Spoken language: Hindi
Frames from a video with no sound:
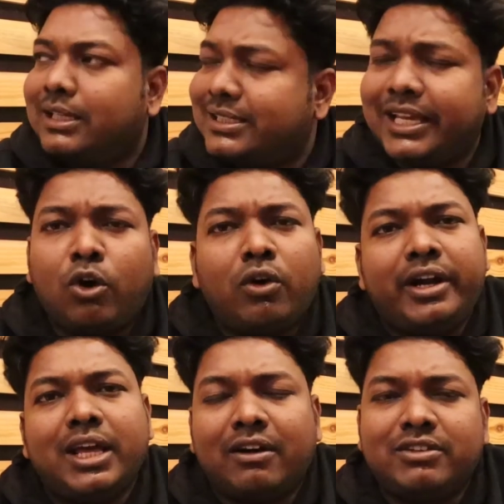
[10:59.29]
जैसे कि
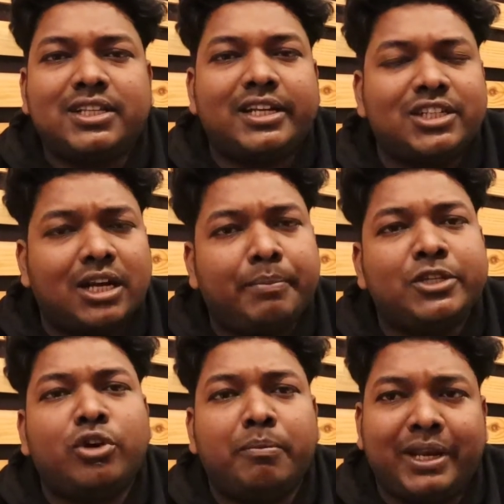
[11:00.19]
ऑलरेडी काफ़ी सारे जगह
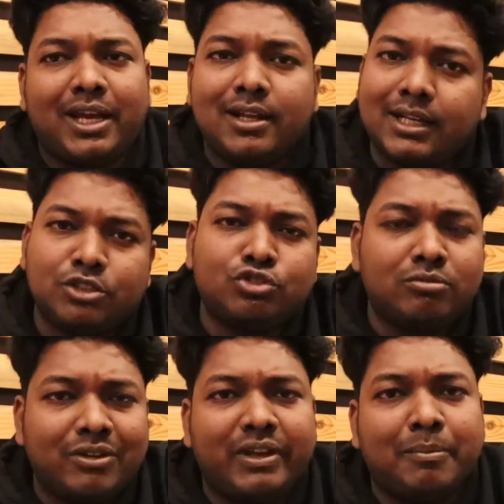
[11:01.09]
पे जो है बिरयानी आसनसोल में